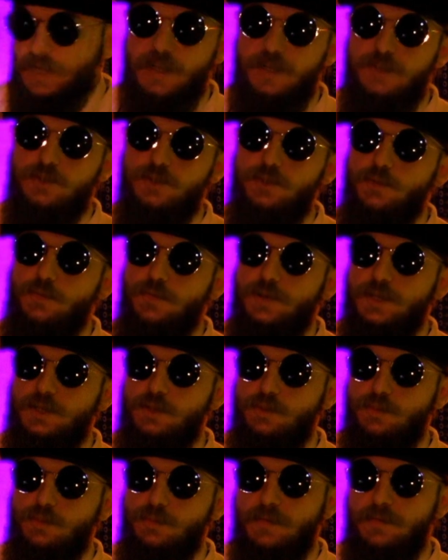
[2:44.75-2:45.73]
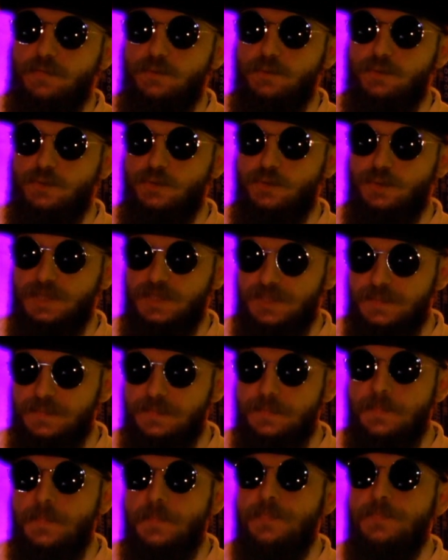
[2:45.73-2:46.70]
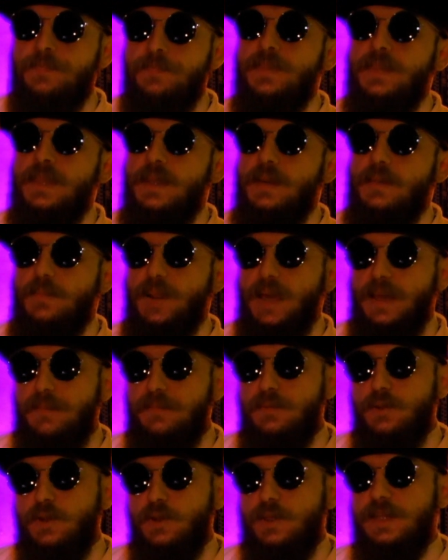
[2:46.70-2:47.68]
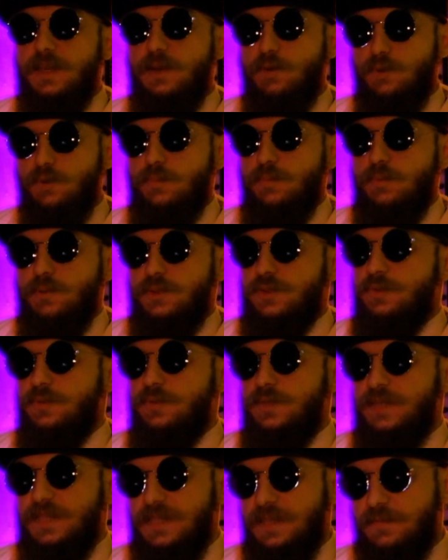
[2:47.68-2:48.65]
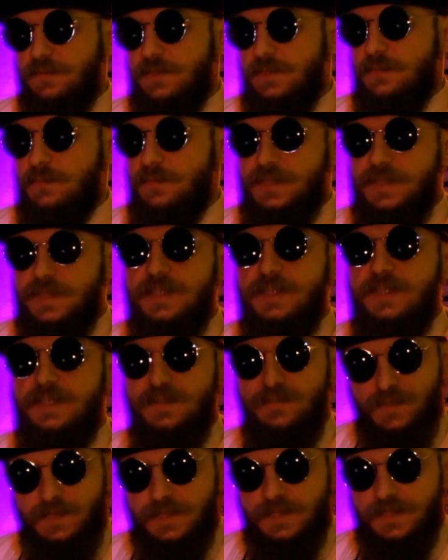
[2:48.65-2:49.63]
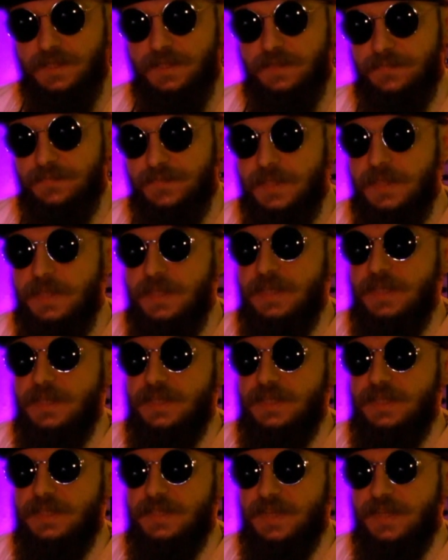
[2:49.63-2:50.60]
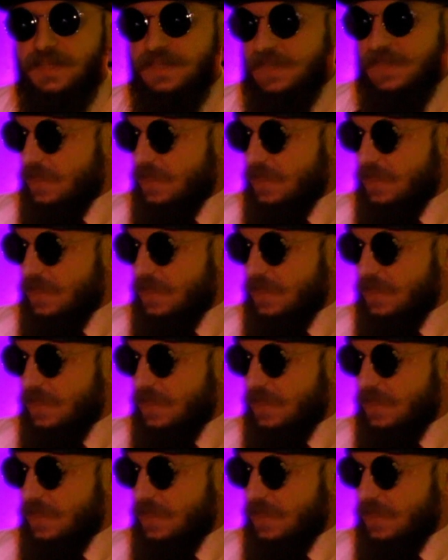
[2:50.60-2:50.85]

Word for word: also soweit schon mal funktionieren bleibt noch der Rhythmus und hier wird es ein bisschen kniffliger. Ich sagte ja